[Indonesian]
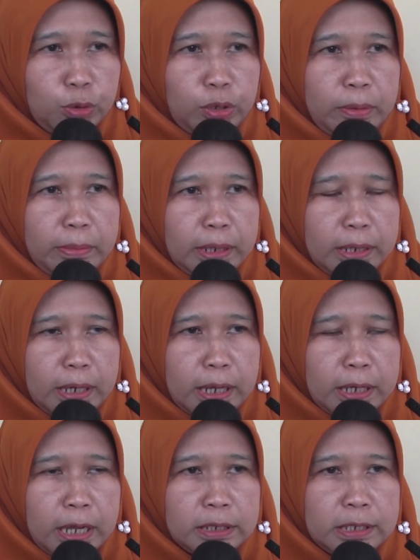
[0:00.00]
terutama
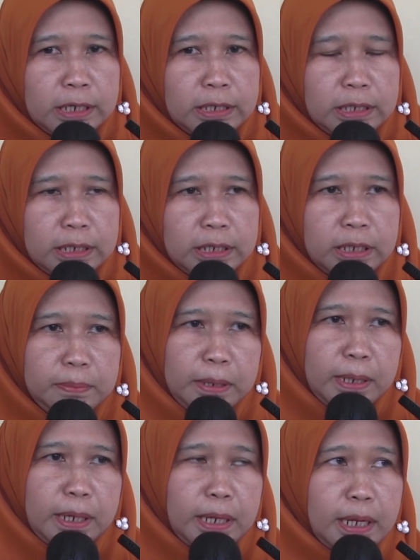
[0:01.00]
adalah yang sering terjadi
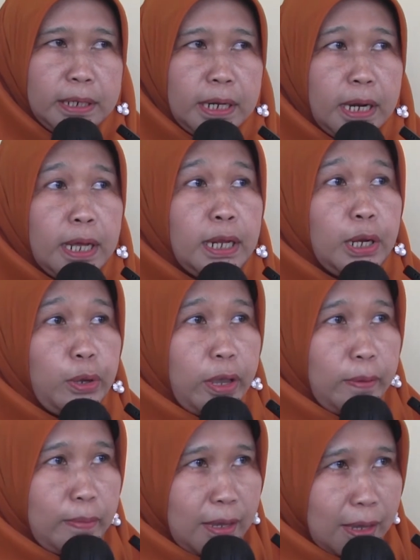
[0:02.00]
pada anak adalah
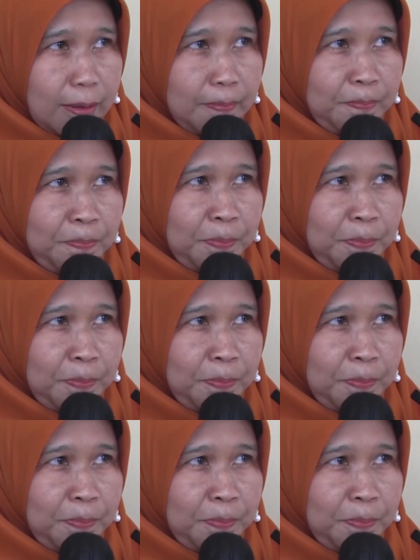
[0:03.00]
leukemia.